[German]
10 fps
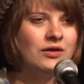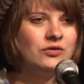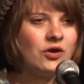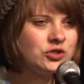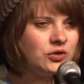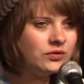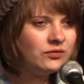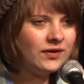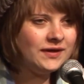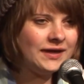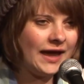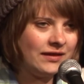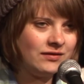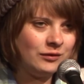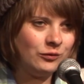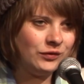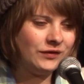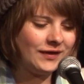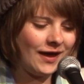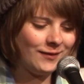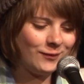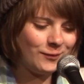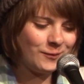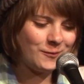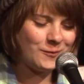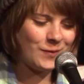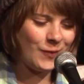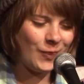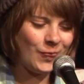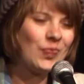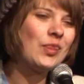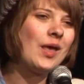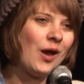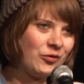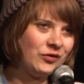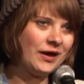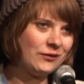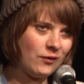Doch schütten wir die Grenzenlosigkeit aus ihrer